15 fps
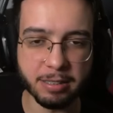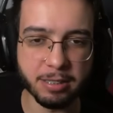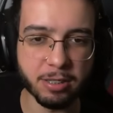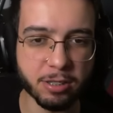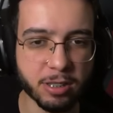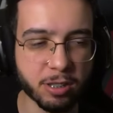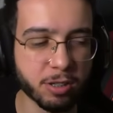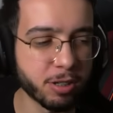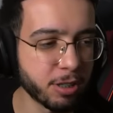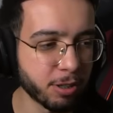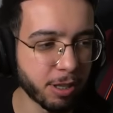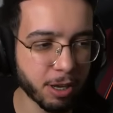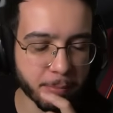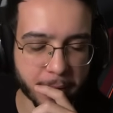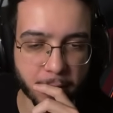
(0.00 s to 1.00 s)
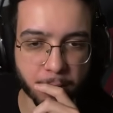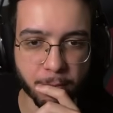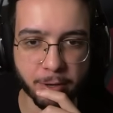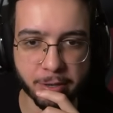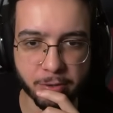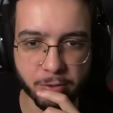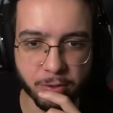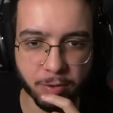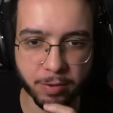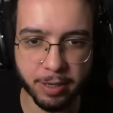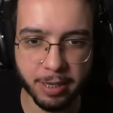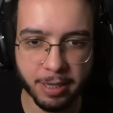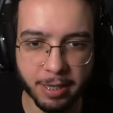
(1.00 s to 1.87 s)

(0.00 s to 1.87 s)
Eu, eu acho que eu tenho que aumentar um pouquinho o som, hein?